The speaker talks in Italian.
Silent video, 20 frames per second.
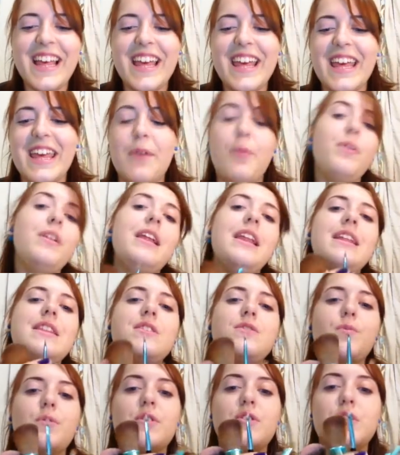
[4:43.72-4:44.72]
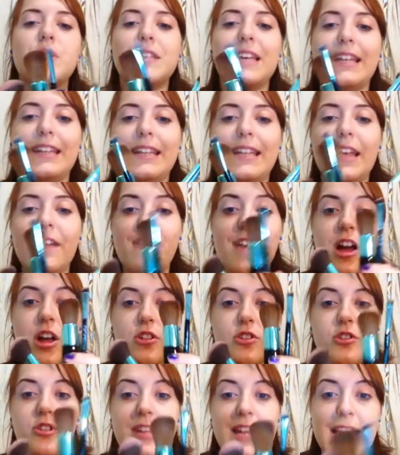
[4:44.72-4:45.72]
e utilizzo questo set da
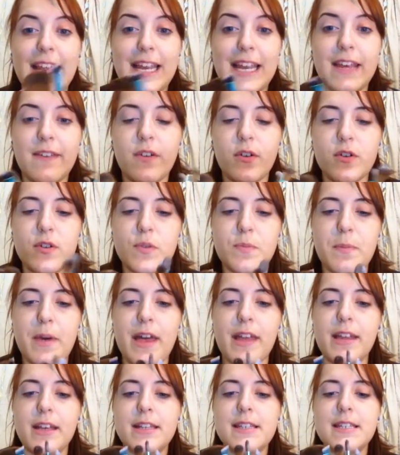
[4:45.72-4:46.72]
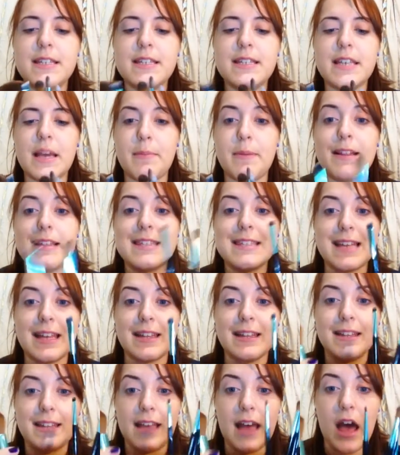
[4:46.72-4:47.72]
viaggio della Neve Cosmetics e si chiama il
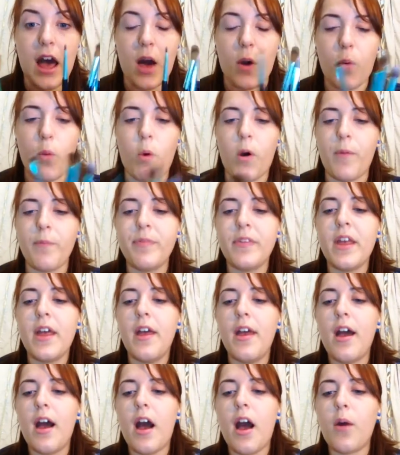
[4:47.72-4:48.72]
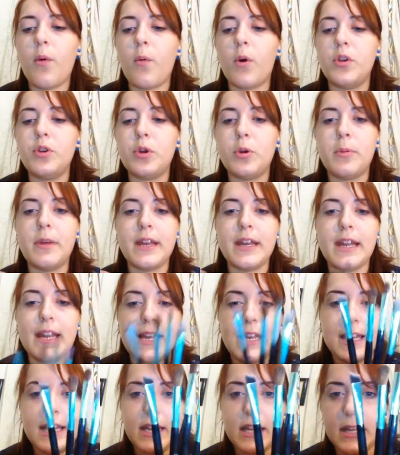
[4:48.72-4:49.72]
set Acqua. Ha 4
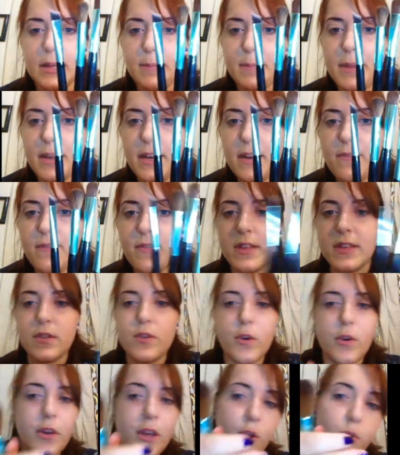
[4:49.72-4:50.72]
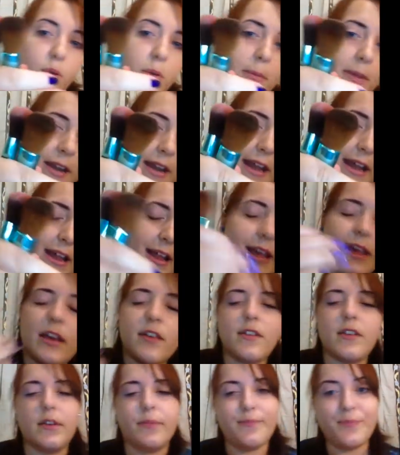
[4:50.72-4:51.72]
pennellini per il viso e 2 pennelli, eh, sì,